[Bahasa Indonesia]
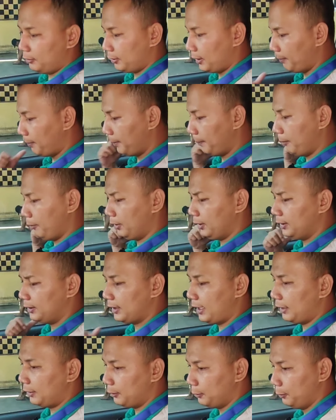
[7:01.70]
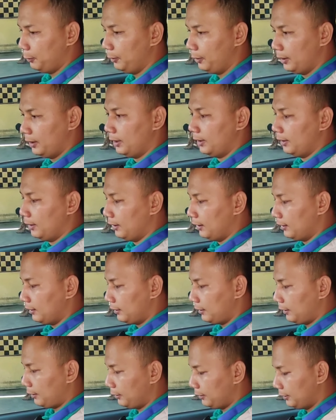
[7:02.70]
dan juga pemudi satu
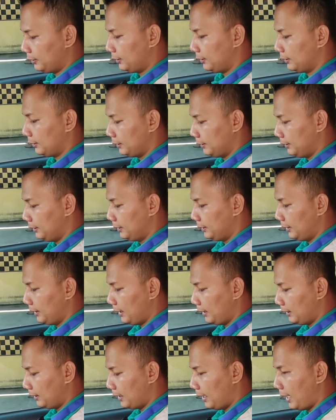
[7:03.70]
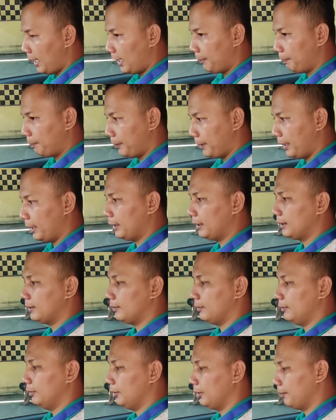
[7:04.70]
terus di sini ada airbag
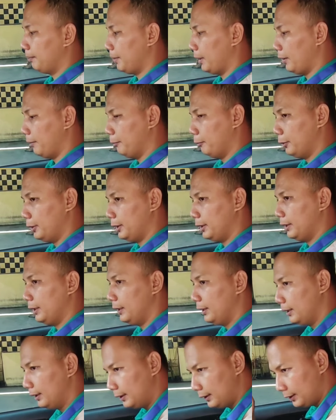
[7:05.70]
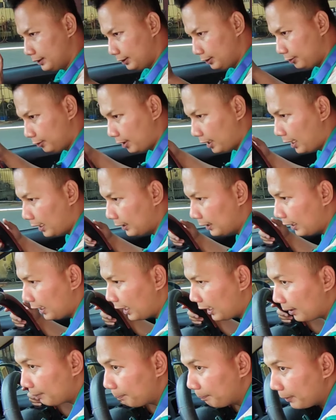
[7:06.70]
untuk pengemudi di sini juga ada
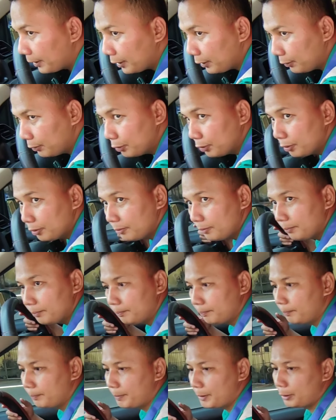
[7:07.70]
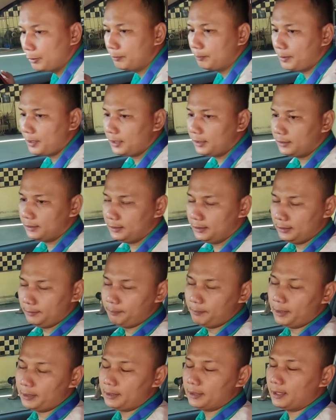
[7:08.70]
airbag untuk penumpang di
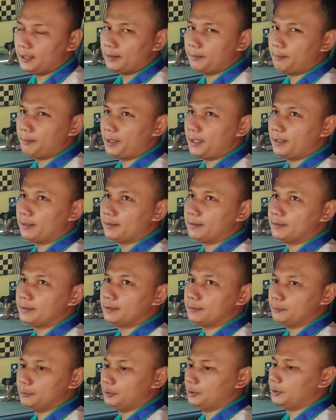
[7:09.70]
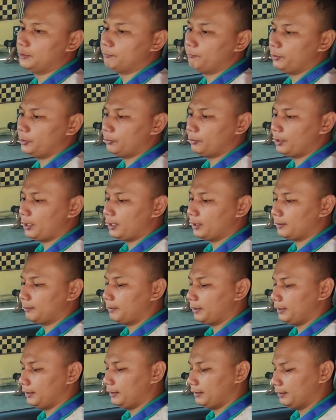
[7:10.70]
yang depan fitur yang
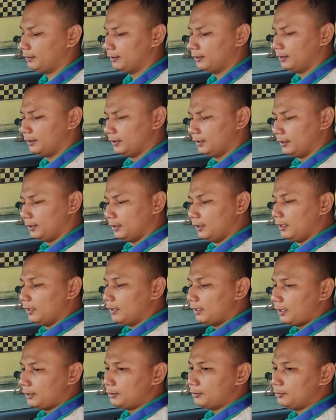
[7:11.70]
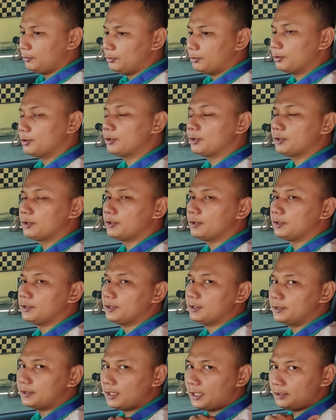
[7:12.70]
depan ini lanjut untuk
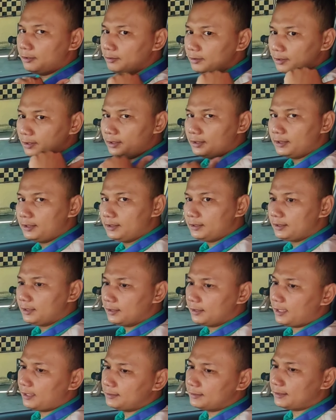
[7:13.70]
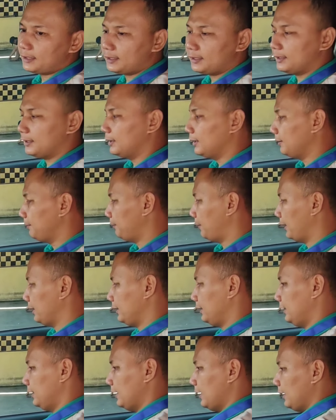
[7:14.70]
selanjutnya kita cek ke
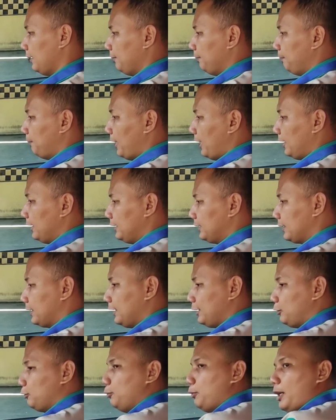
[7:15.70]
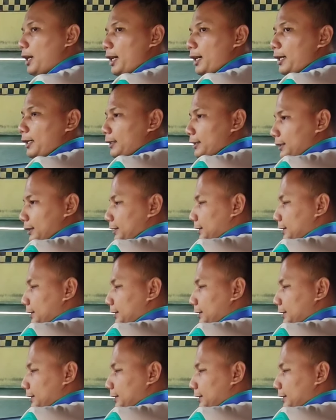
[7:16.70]
bagian baris kedua